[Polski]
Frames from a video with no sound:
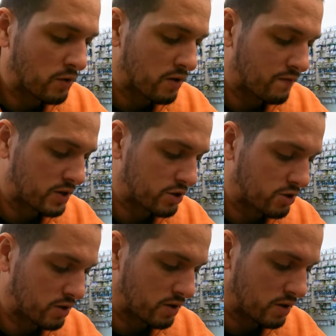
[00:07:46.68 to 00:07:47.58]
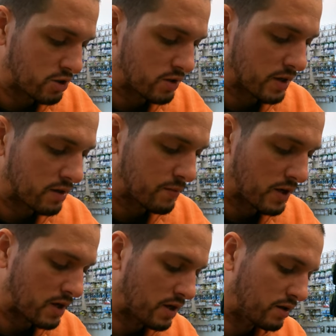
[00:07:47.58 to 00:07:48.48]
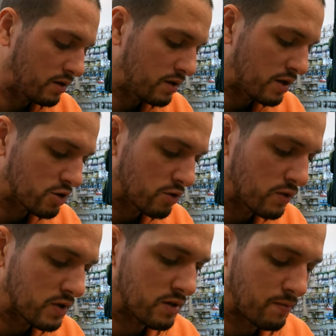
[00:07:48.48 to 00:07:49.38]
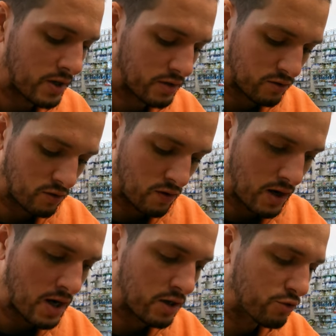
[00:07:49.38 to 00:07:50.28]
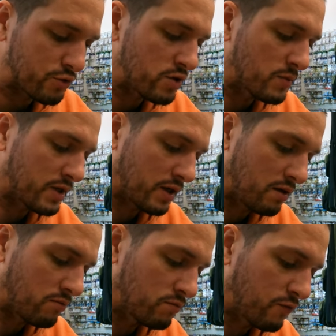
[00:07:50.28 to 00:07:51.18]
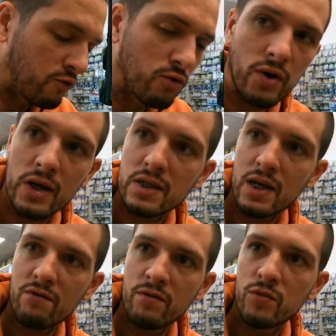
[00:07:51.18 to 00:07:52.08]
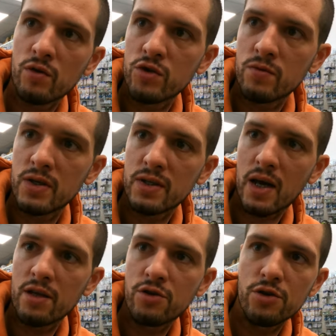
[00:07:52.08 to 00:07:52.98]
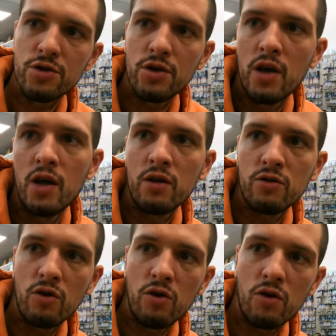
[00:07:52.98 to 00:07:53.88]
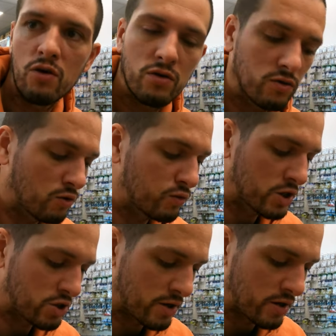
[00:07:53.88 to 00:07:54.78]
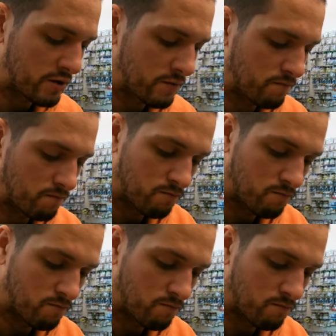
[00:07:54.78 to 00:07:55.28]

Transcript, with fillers: ponieważ e, jeśli ta ryba nie żeruje za bardzo, a rzucimy takim fluo jaskrawym, to możemy zachęcić do, do uderzenia, nie?